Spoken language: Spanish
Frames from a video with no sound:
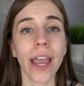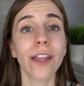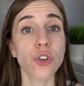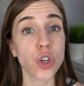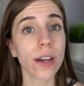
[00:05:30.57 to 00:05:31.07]

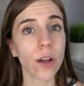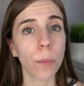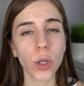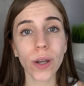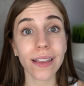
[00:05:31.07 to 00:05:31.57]
Entonces yo te
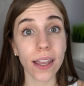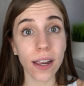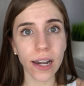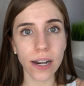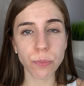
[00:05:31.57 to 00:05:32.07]
recomiendo que te
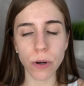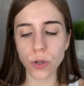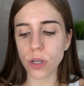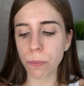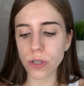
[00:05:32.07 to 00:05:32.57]
inclines por
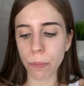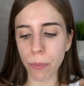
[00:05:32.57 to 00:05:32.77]
esos tipos de